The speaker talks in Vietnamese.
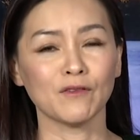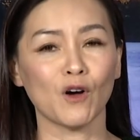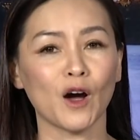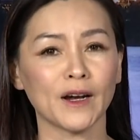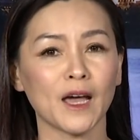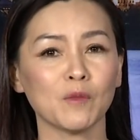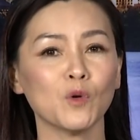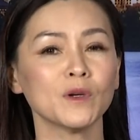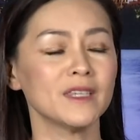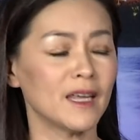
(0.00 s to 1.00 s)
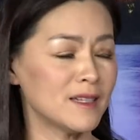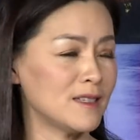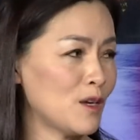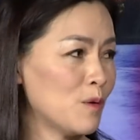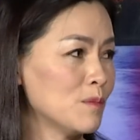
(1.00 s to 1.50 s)
và họ đang muốn nhanh
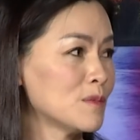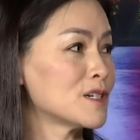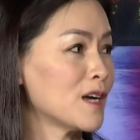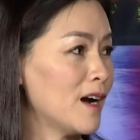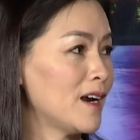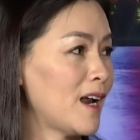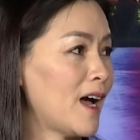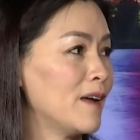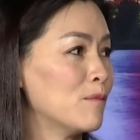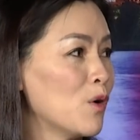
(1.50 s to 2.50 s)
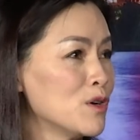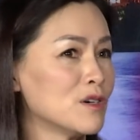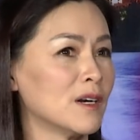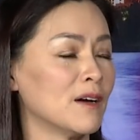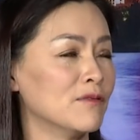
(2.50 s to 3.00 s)
chóng trở lại môi
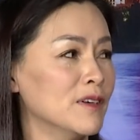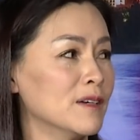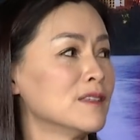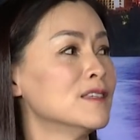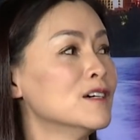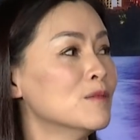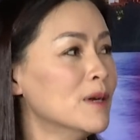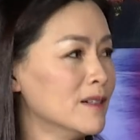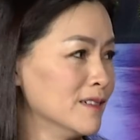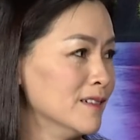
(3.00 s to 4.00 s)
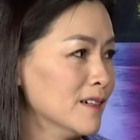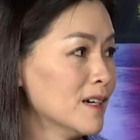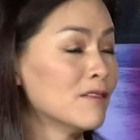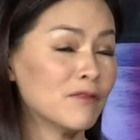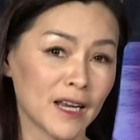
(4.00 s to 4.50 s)
trường làm việc như bình thường
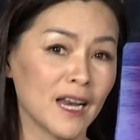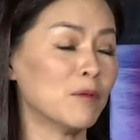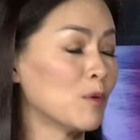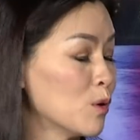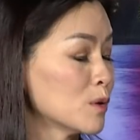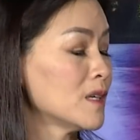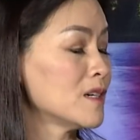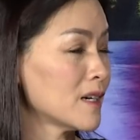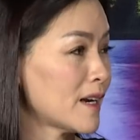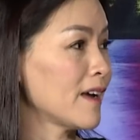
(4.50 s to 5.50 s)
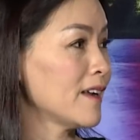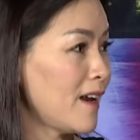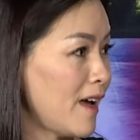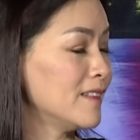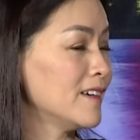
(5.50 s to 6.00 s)
và đây là một nguồn tin rất đáng khích
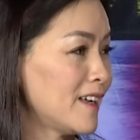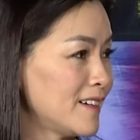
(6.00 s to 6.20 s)
lệ thưa anh.